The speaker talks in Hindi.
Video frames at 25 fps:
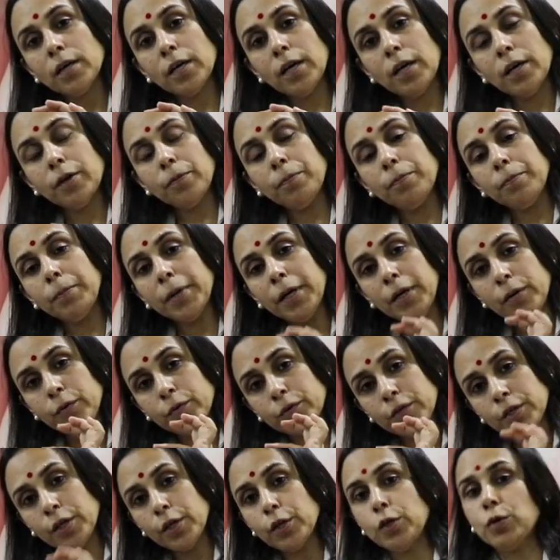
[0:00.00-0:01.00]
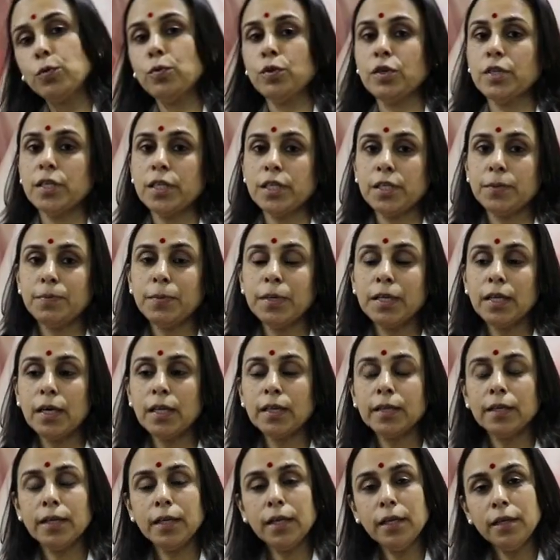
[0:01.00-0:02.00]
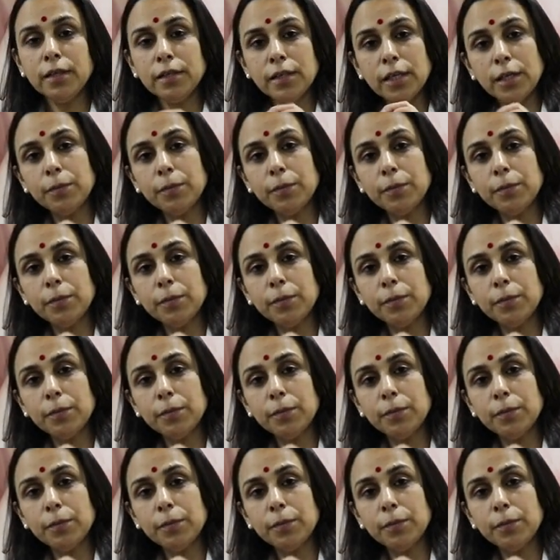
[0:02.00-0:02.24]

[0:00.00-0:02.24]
गर्भ में उसके यूट्रस में डालते